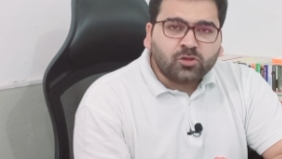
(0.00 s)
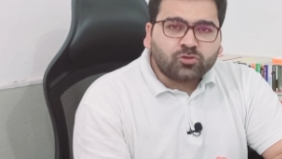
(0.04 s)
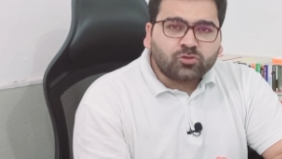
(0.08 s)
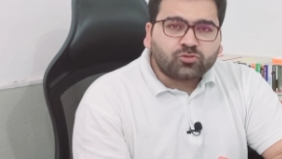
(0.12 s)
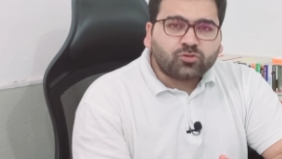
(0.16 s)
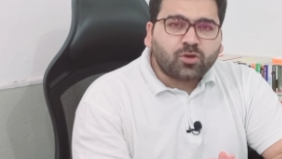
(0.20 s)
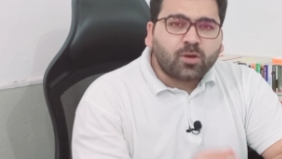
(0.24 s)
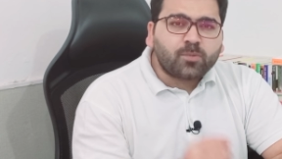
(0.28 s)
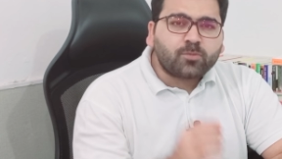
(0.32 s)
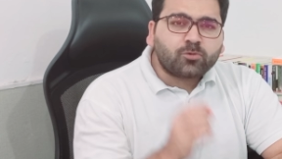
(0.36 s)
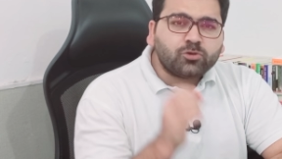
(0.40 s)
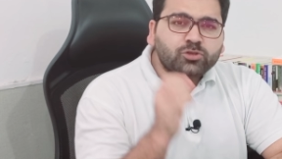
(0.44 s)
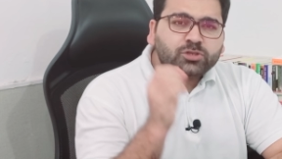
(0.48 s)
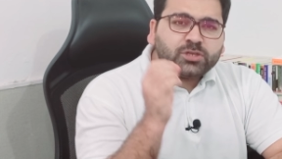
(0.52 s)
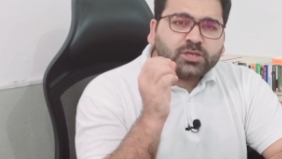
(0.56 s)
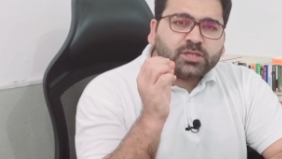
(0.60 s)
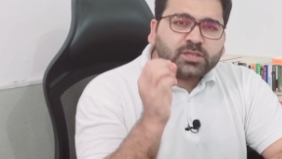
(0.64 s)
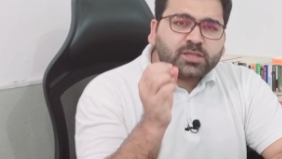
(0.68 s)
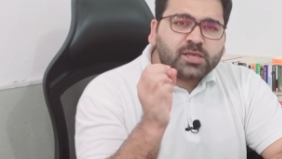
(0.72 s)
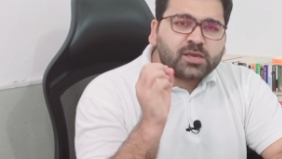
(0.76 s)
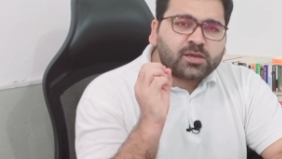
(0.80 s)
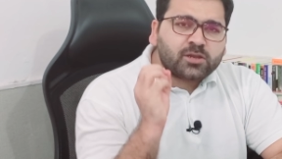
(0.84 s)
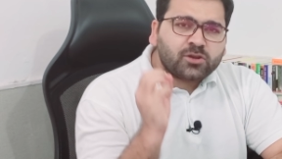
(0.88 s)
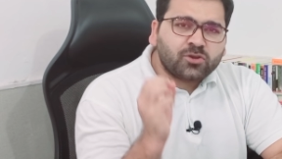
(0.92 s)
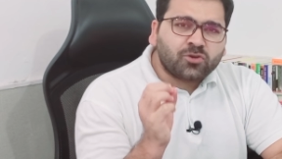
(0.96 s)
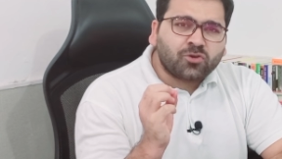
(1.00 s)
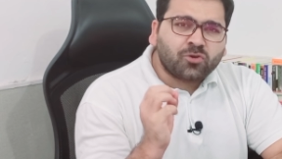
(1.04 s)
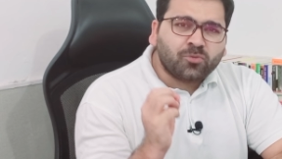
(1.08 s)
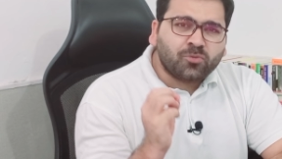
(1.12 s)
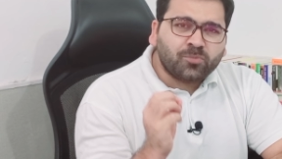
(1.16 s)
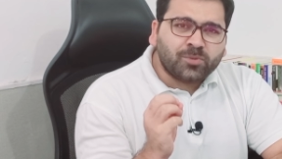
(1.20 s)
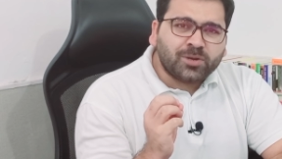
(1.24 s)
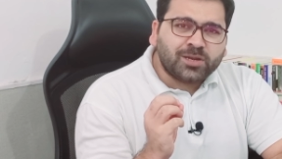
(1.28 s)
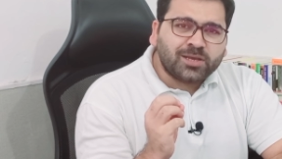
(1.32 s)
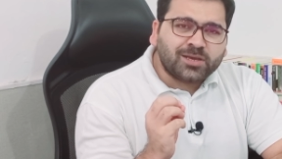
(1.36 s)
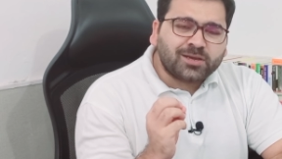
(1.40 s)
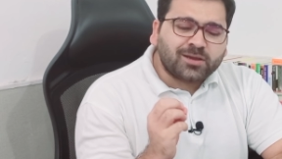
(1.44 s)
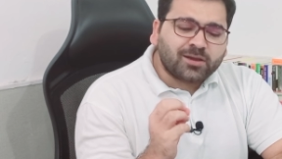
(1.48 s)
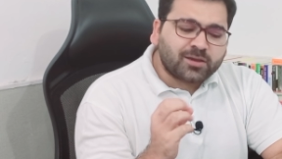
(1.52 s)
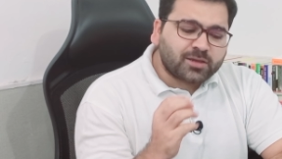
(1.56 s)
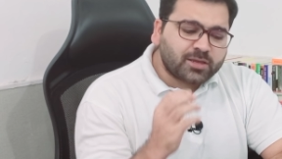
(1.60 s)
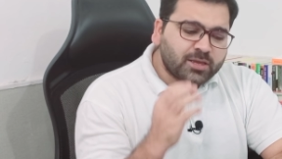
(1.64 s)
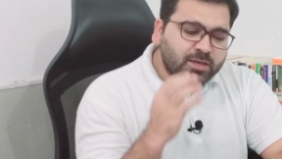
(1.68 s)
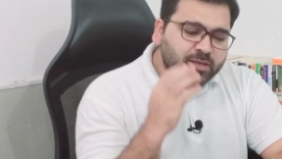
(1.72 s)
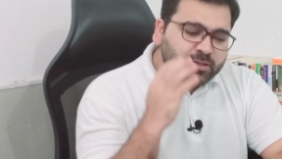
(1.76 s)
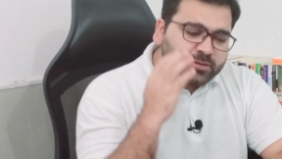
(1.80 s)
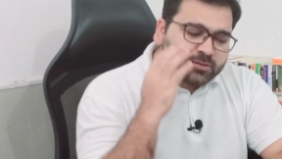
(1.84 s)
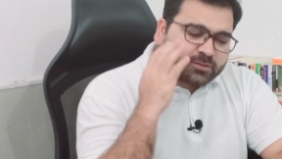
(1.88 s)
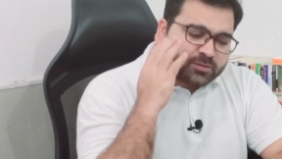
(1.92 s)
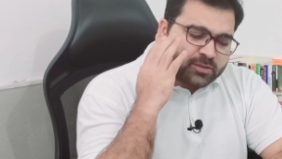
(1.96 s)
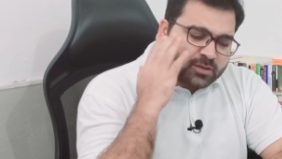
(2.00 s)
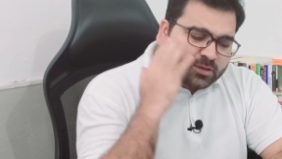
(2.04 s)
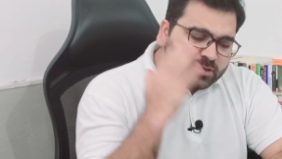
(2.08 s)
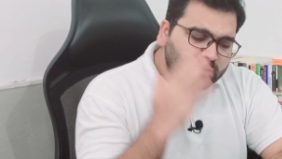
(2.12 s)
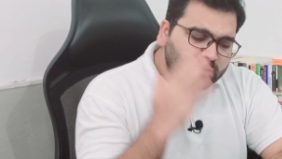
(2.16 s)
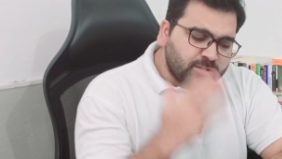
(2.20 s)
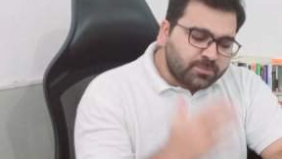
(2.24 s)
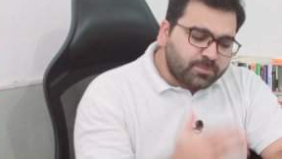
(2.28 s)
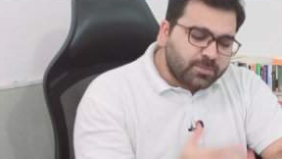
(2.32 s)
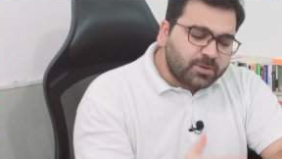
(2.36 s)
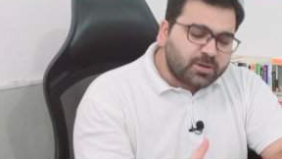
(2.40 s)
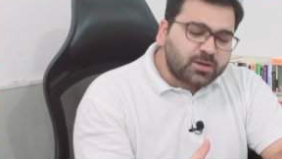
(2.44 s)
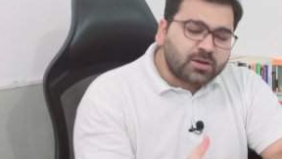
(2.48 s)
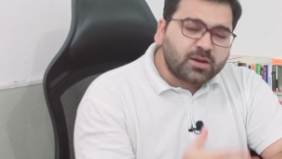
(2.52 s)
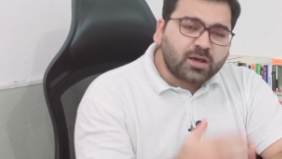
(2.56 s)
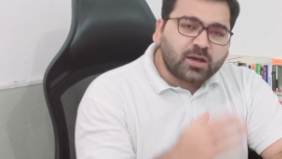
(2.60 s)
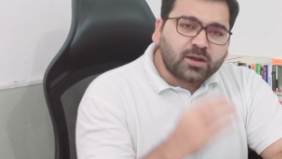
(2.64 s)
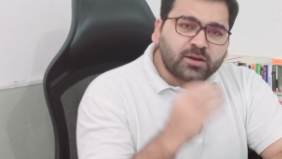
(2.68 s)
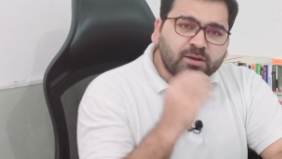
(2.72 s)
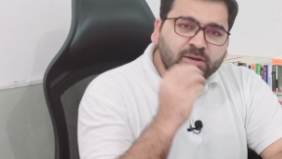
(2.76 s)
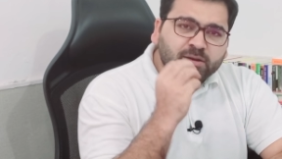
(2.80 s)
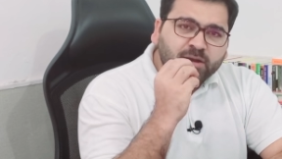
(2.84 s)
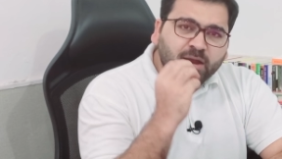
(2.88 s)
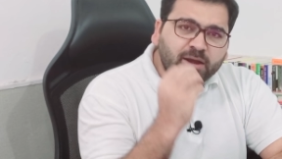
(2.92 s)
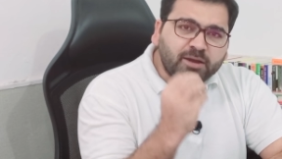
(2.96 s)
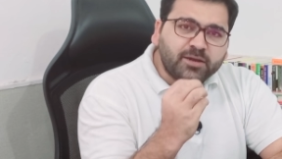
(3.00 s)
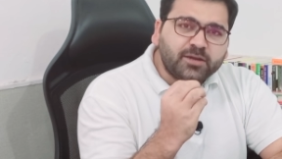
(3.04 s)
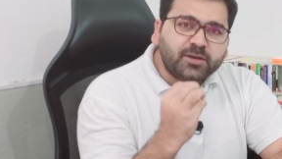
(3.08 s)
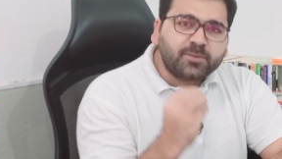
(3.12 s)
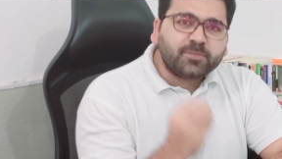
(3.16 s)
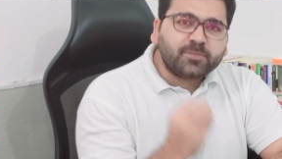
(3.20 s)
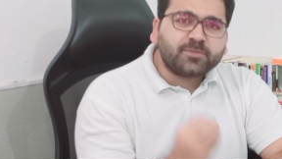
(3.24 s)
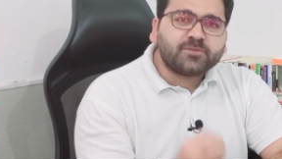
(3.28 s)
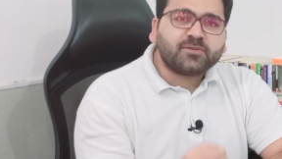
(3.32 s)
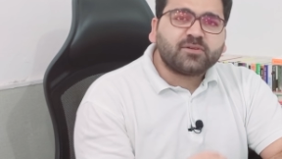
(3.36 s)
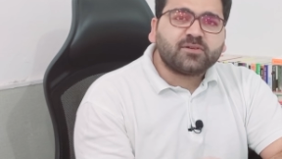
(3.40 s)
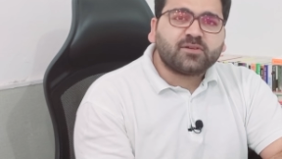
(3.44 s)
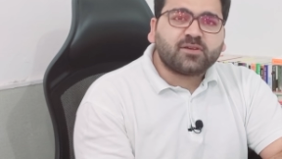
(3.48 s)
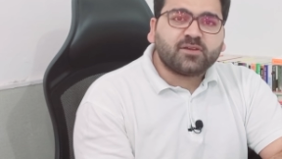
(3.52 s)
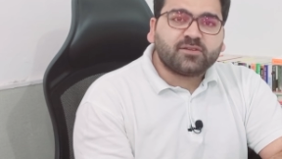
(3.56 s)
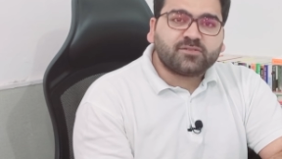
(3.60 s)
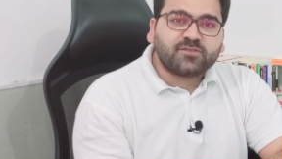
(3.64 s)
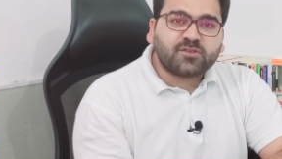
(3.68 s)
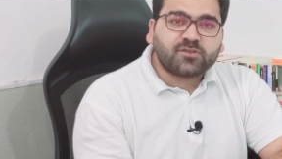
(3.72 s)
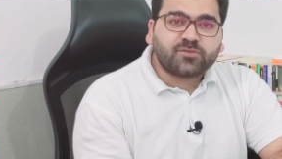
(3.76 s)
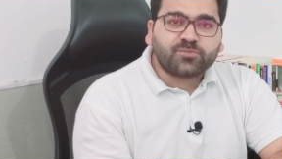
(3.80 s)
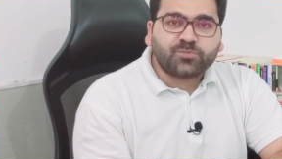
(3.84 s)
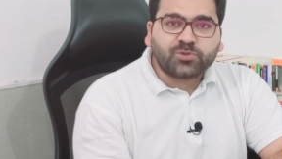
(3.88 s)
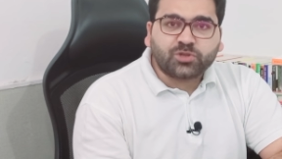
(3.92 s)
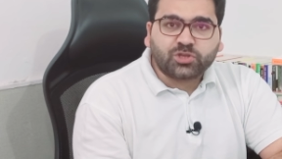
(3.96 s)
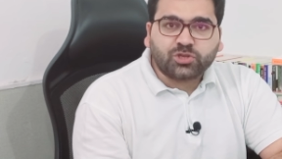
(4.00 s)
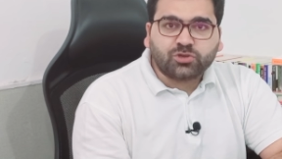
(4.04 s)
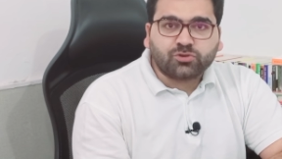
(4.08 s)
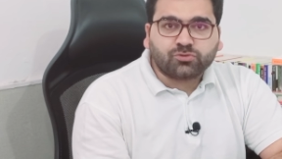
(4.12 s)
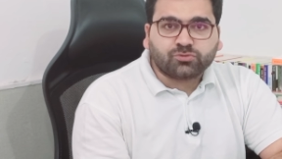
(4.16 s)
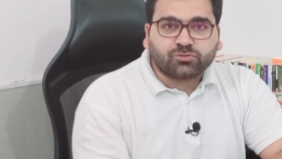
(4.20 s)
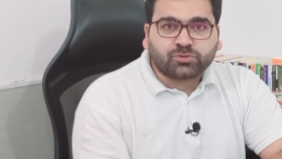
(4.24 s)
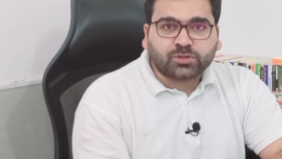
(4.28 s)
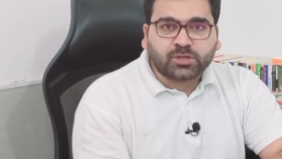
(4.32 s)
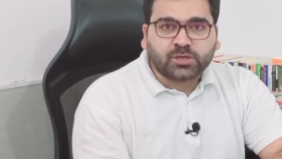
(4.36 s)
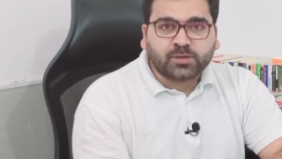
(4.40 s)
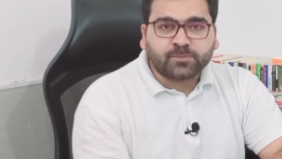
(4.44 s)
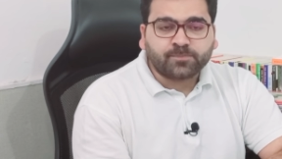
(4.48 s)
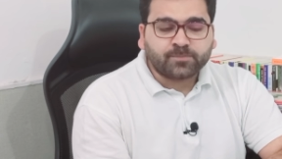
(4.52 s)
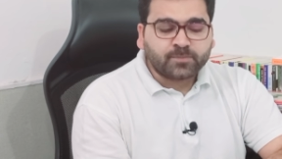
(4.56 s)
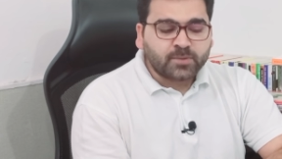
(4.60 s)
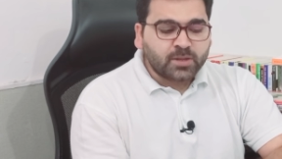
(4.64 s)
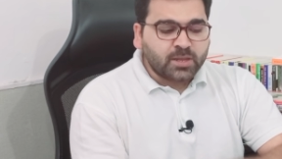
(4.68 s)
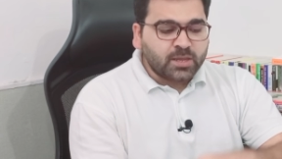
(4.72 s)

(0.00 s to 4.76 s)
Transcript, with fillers: तो आपको ये देखने को मिलेगा कि तकरीबन 90 परसेंट केसेस में ये होता है